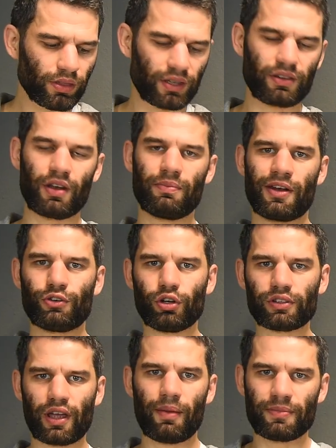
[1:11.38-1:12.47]
Das dann meine
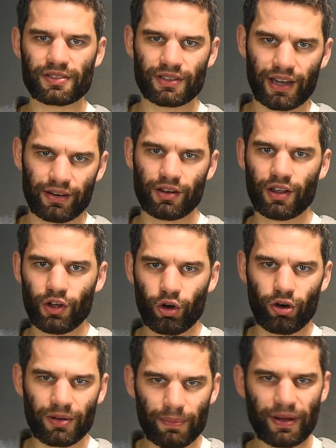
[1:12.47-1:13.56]
Tochter ein bisschen dran
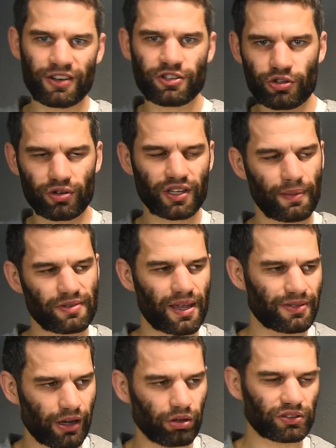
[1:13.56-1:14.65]
umgepanscht und ich habe
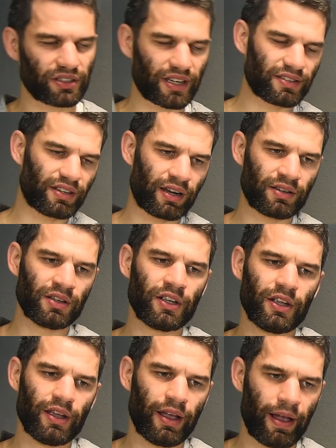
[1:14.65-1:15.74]
selbst auch das Ganze dann
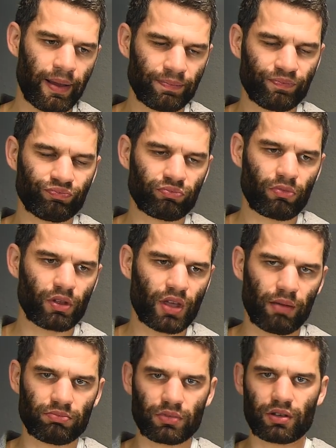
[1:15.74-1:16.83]
ähm,
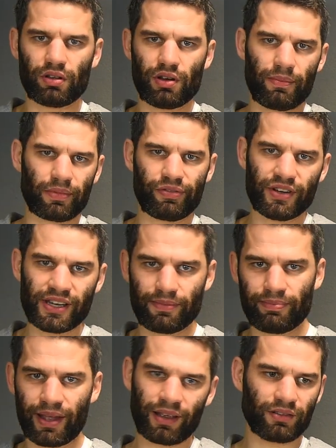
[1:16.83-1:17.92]
ja, in einem
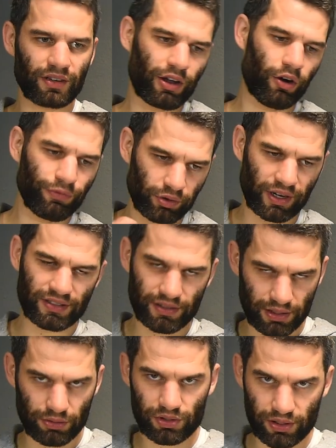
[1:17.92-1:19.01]
gefilterten Becken, in der Hoffnung, dass das
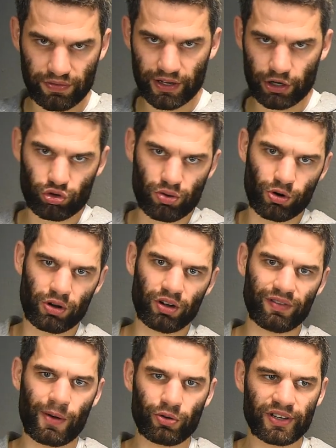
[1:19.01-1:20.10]
dann durch die Filterströmung
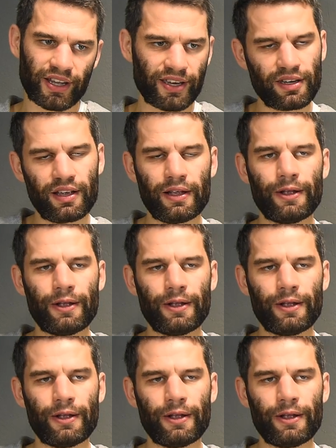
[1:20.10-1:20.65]
irgendwann mal untergeht.